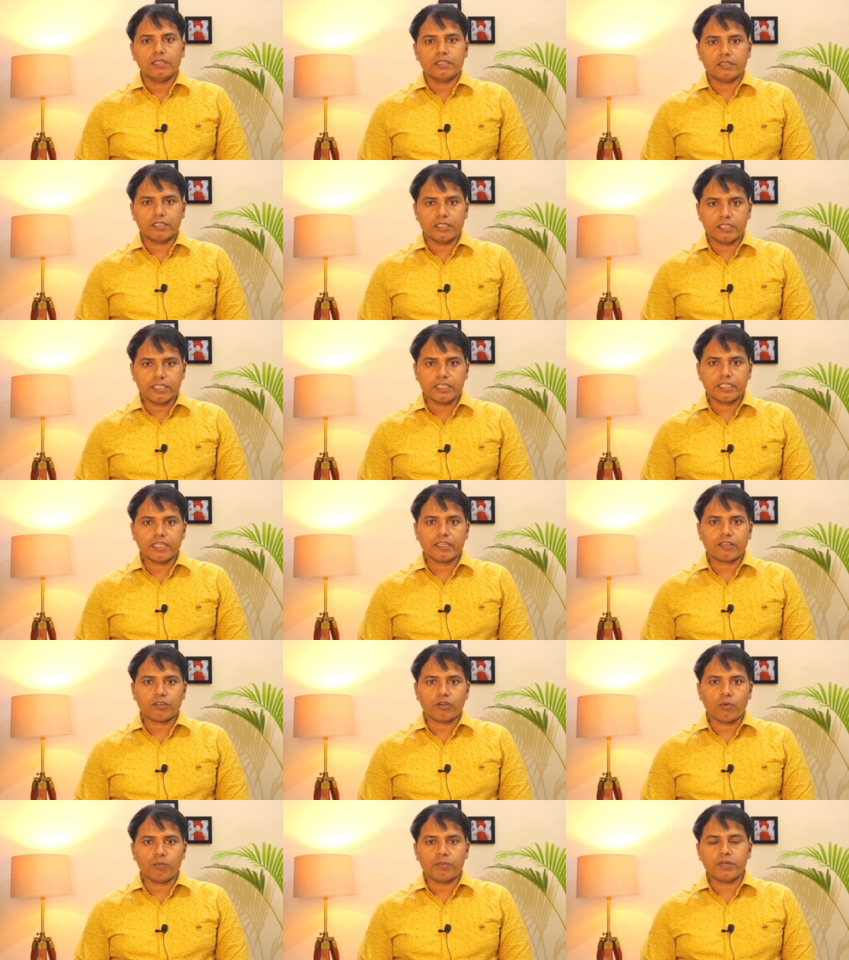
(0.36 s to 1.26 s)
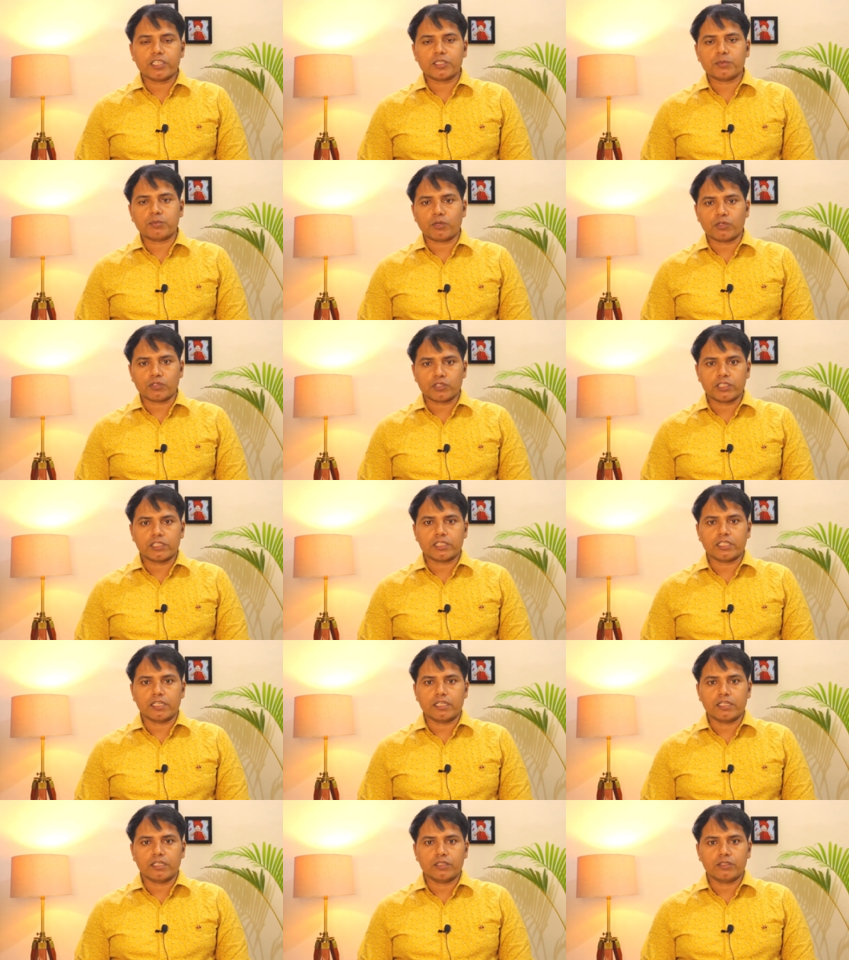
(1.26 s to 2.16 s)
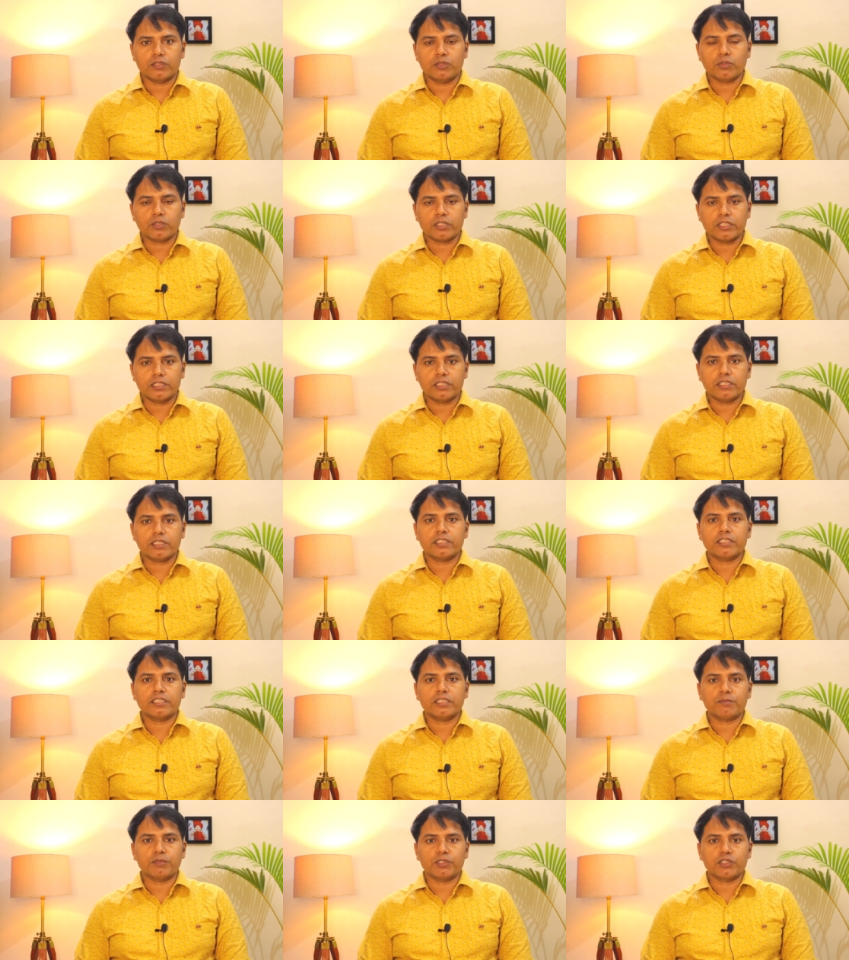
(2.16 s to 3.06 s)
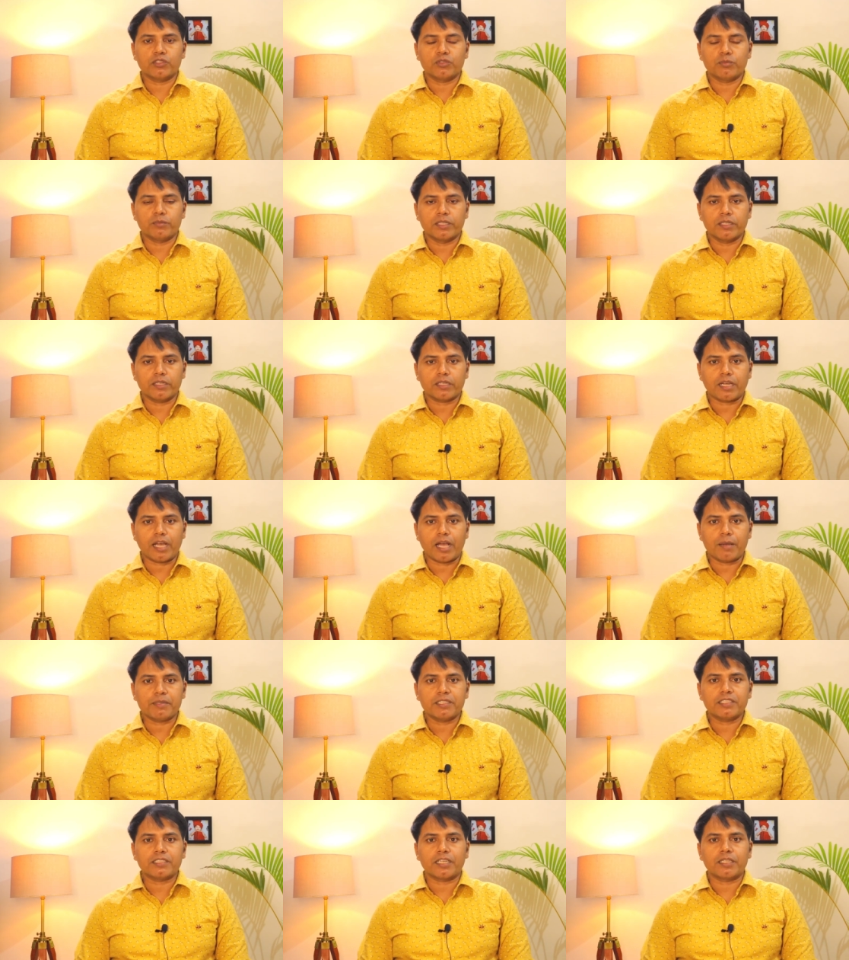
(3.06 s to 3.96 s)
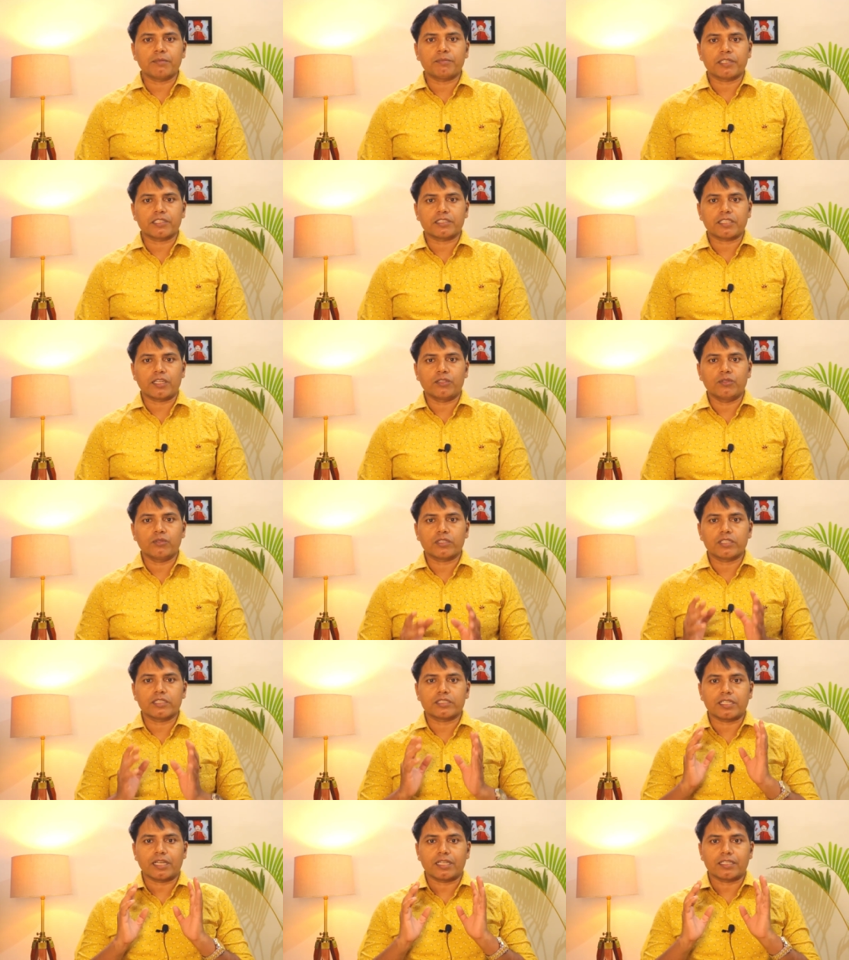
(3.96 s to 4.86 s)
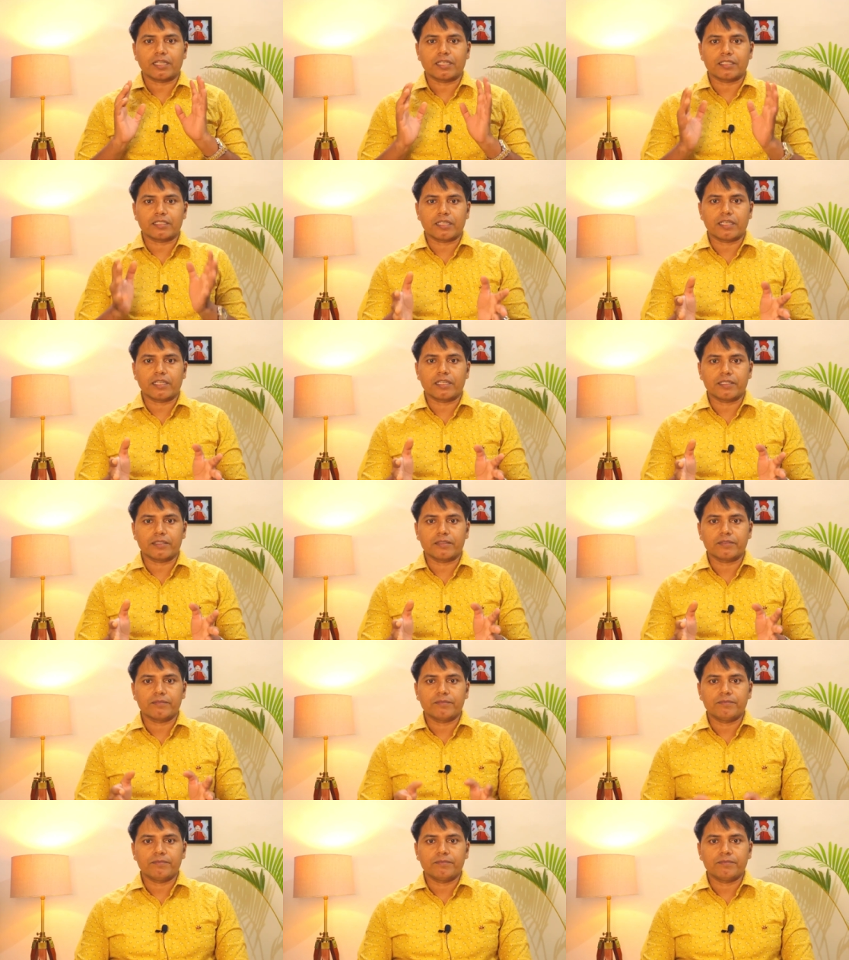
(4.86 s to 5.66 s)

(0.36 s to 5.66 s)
टीदिंग एक कॉम्प्लेक्स प्रोसेस है जो किसी किसी बच्चों में काफ़ी सारी परेशानियों के साथ आता है